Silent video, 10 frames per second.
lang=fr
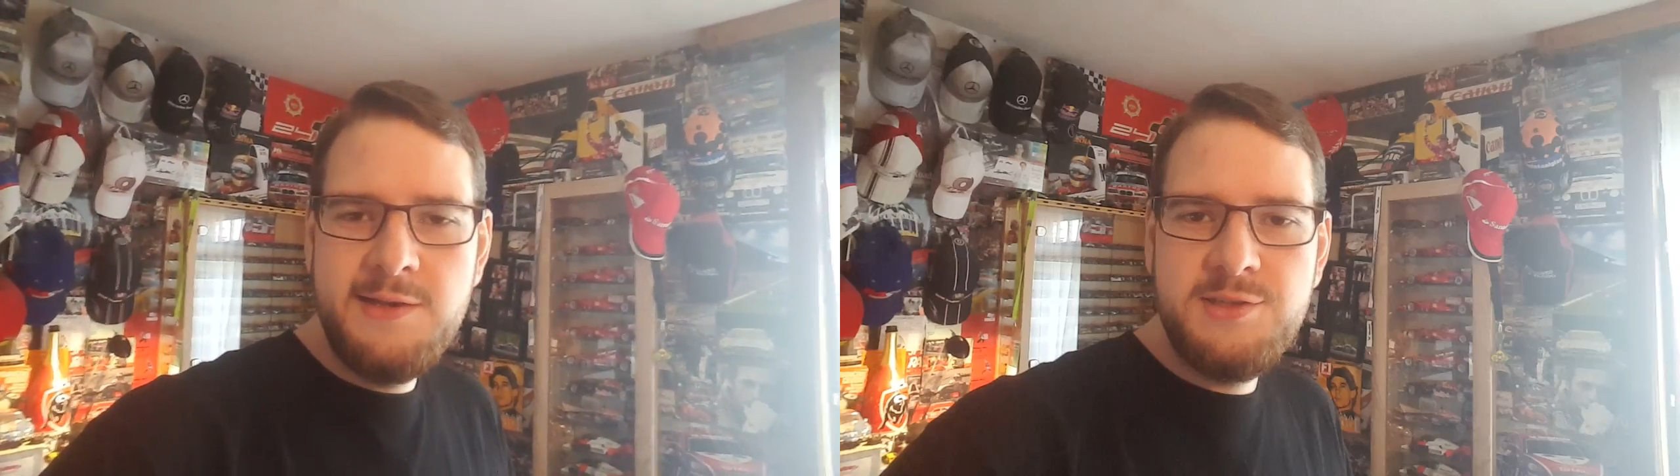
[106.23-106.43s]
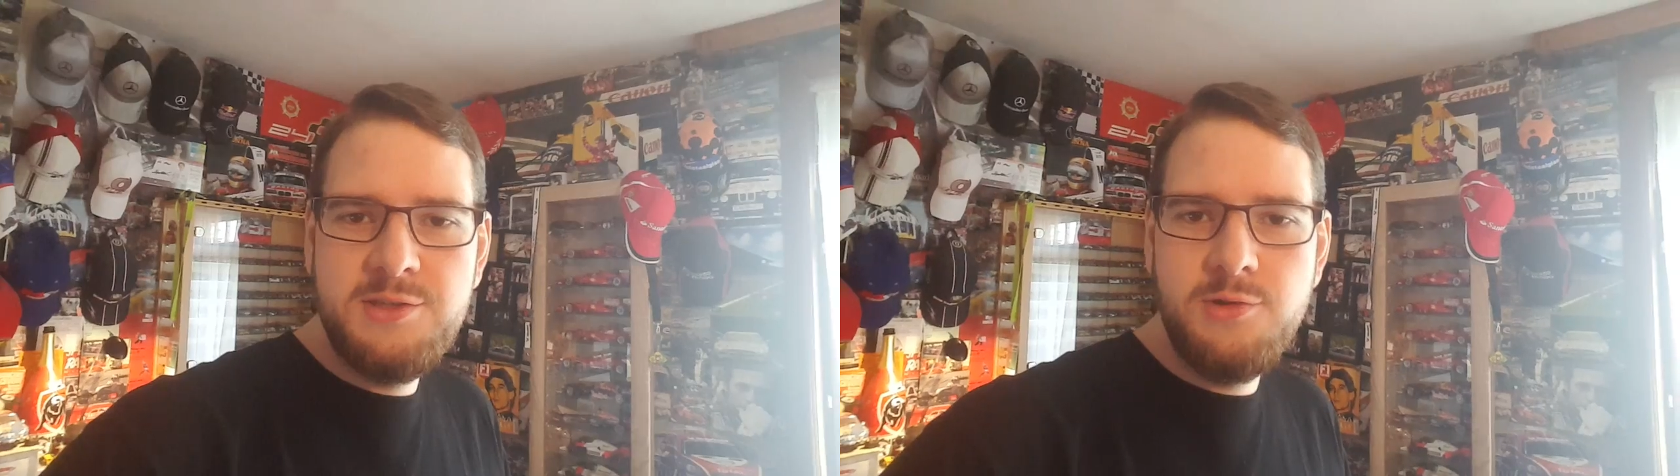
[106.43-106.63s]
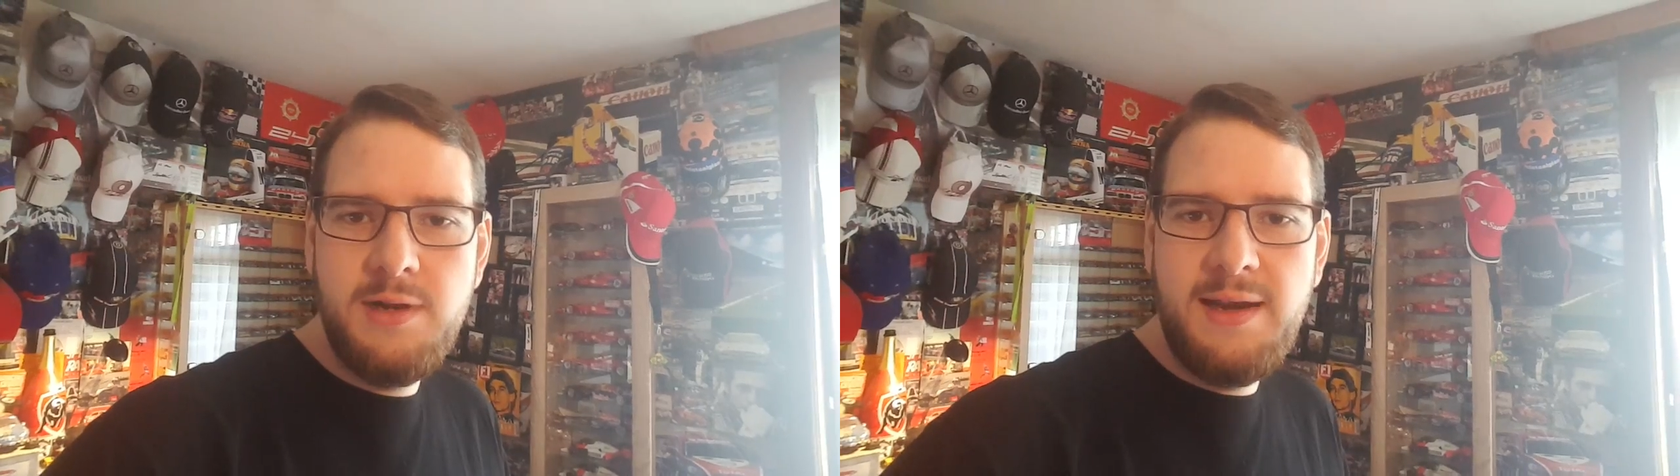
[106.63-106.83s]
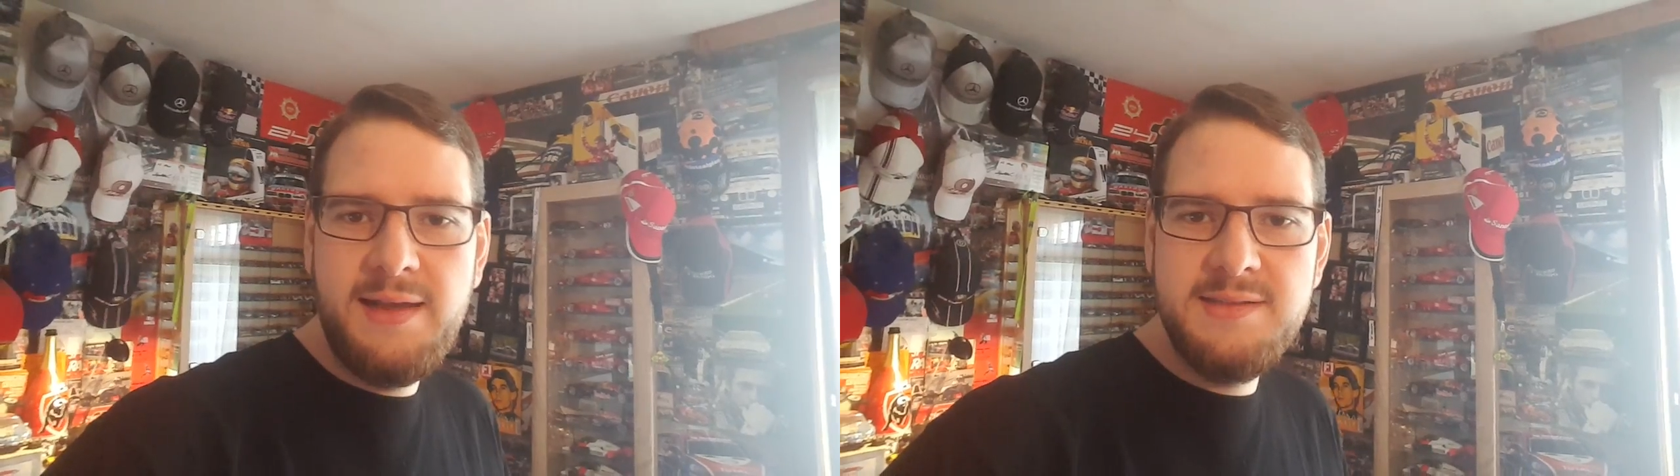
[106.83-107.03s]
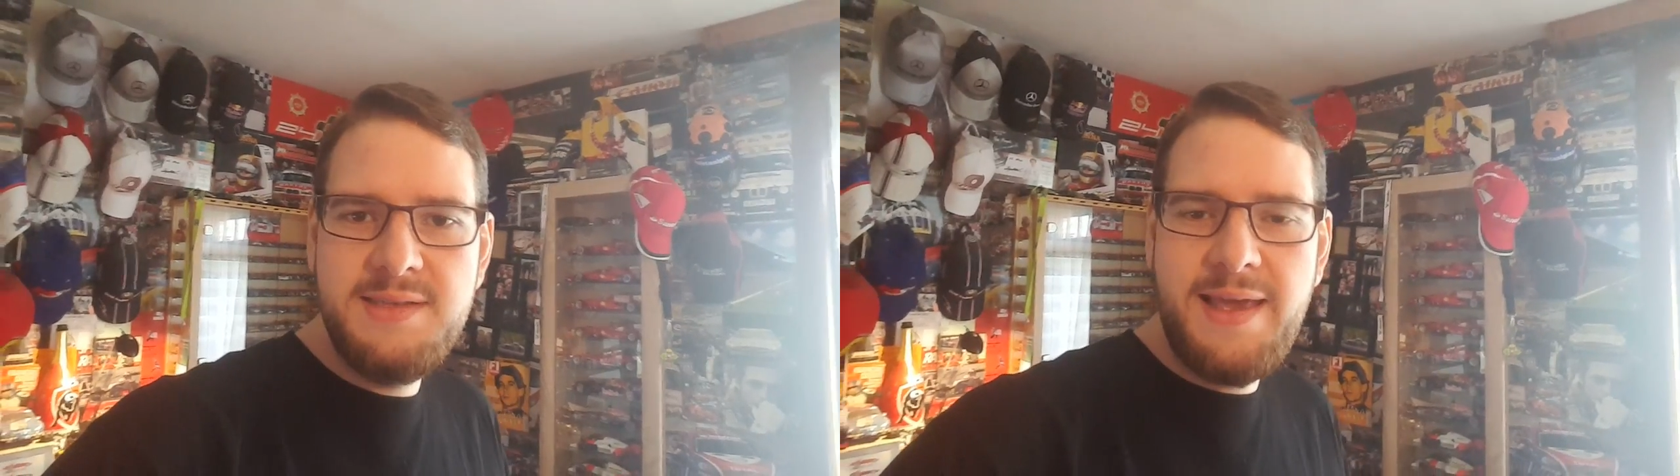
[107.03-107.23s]
ce
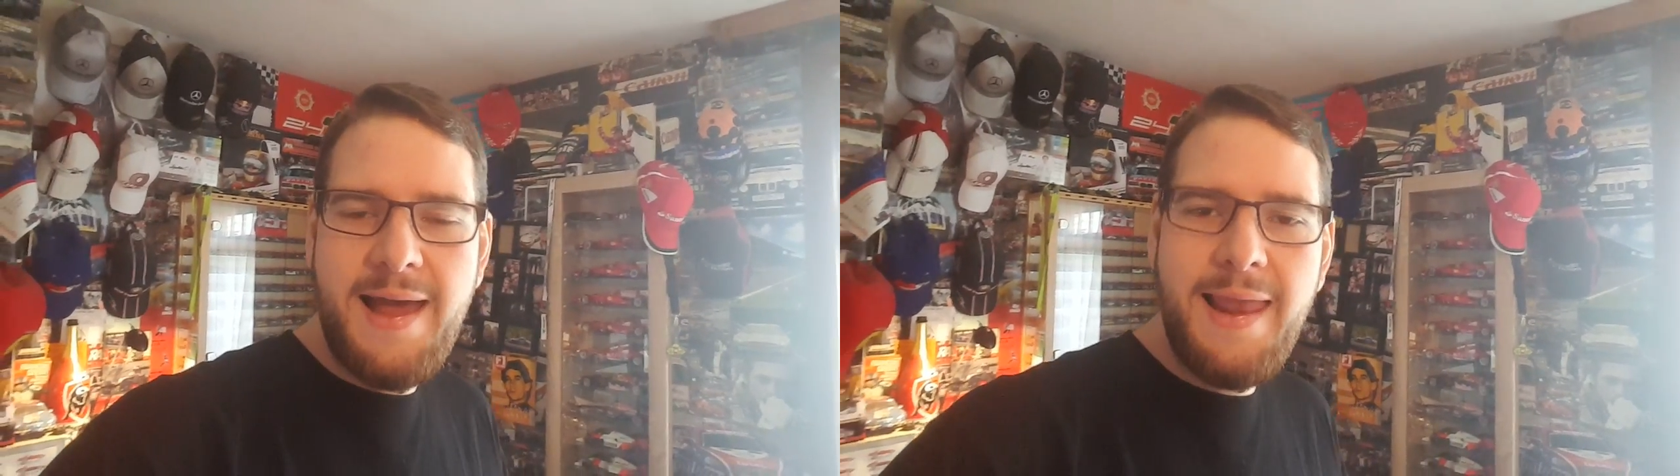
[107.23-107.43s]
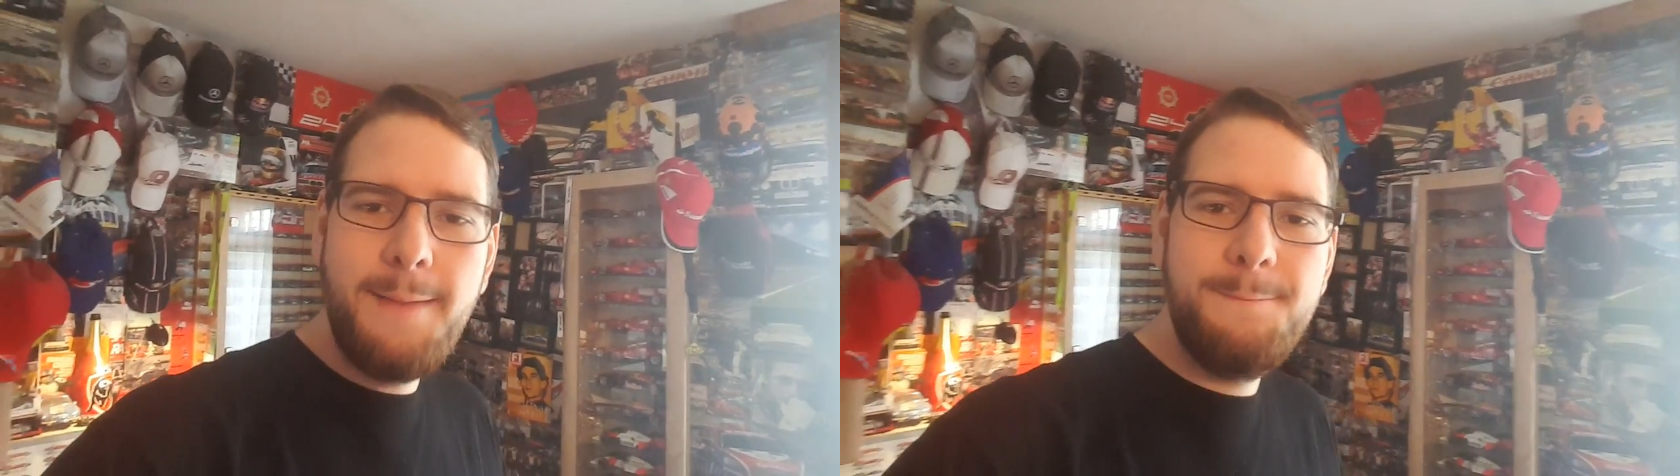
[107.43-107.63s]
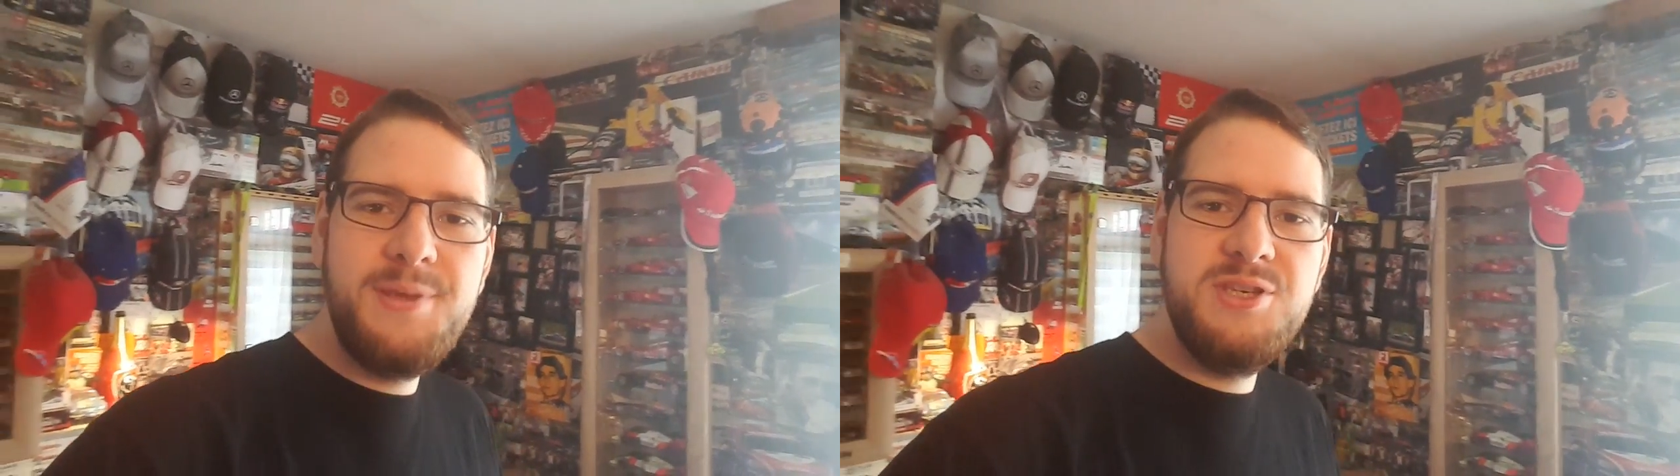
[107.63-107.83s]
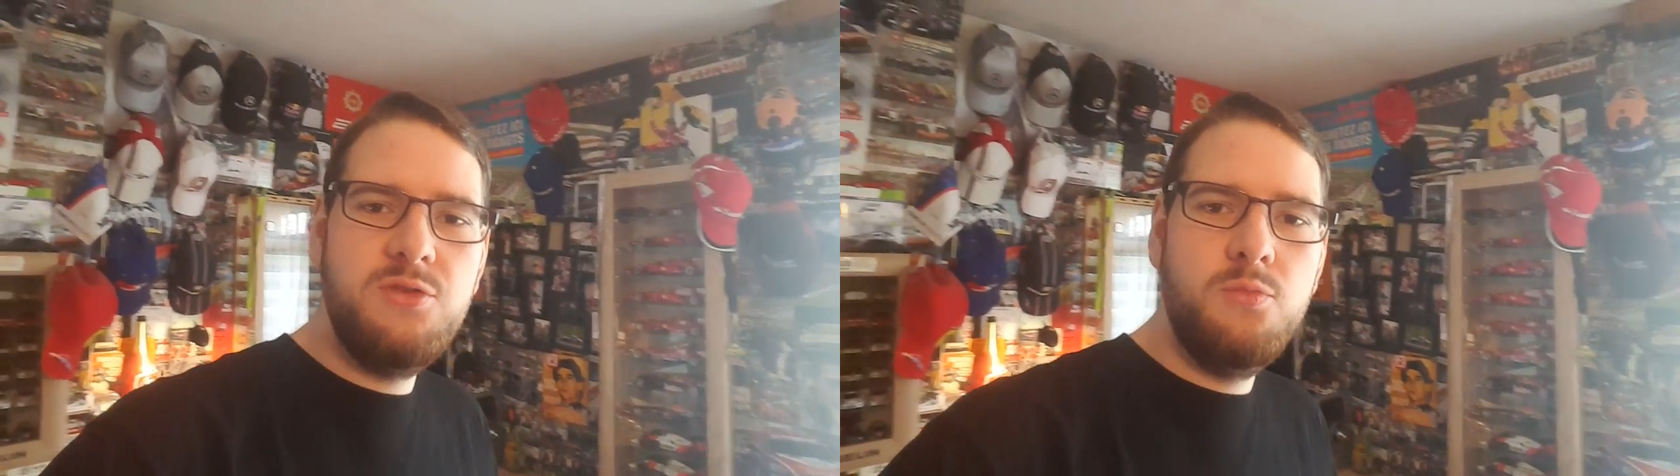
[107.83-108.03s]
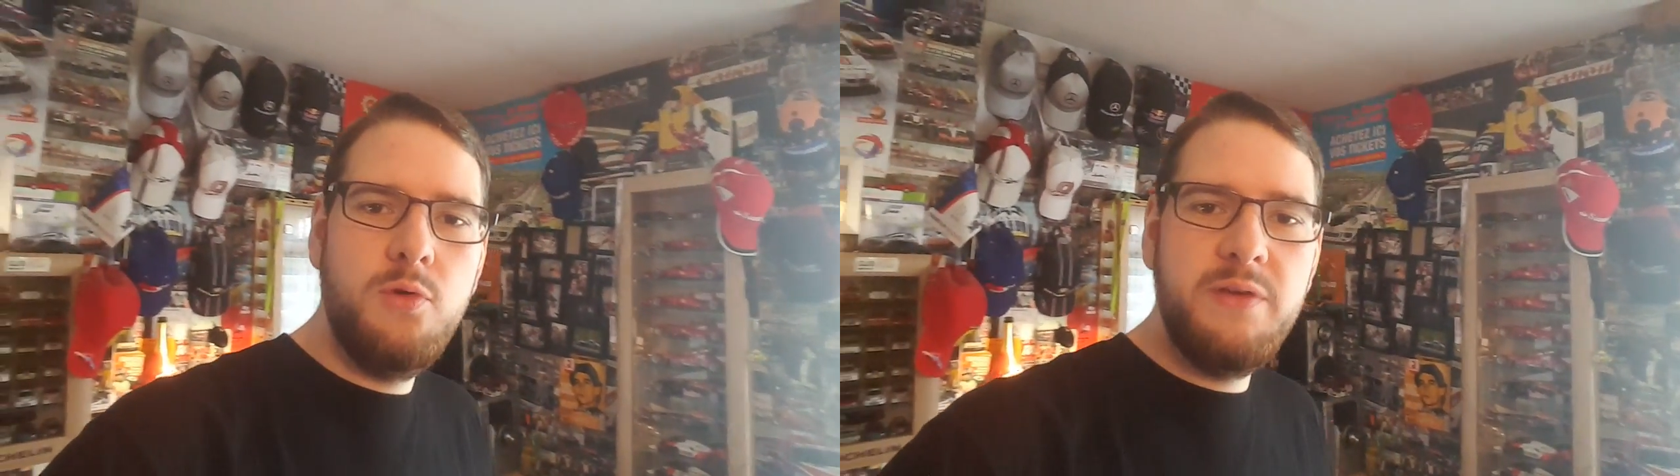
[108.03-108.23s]
lundi à la
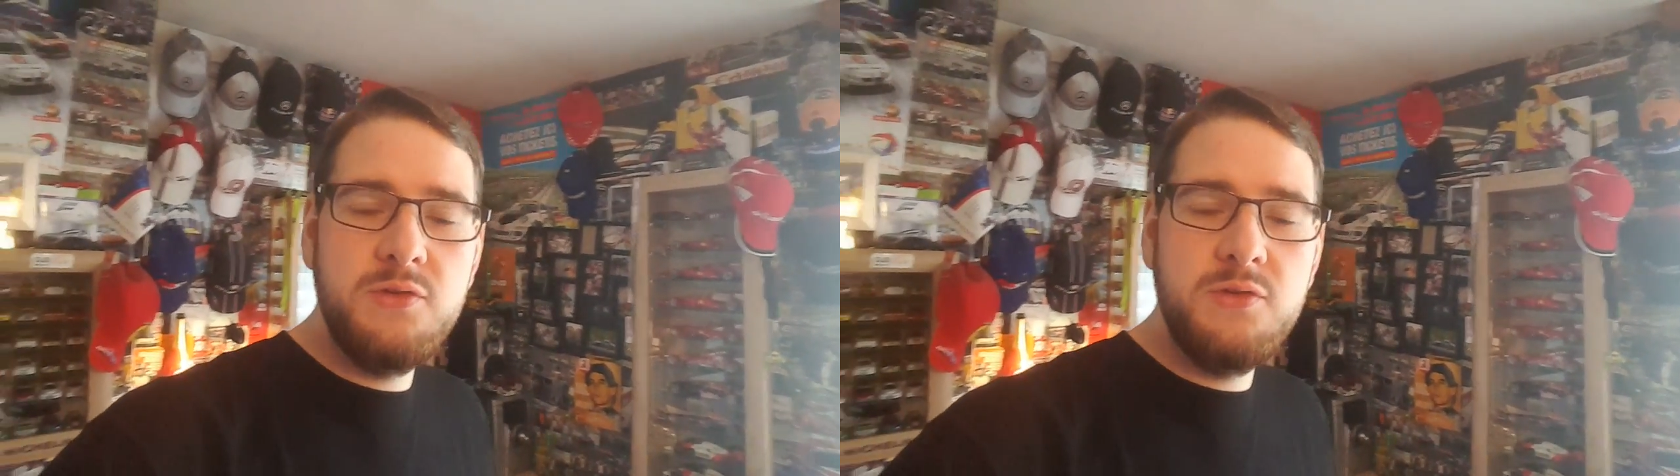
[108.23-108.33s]
PGW.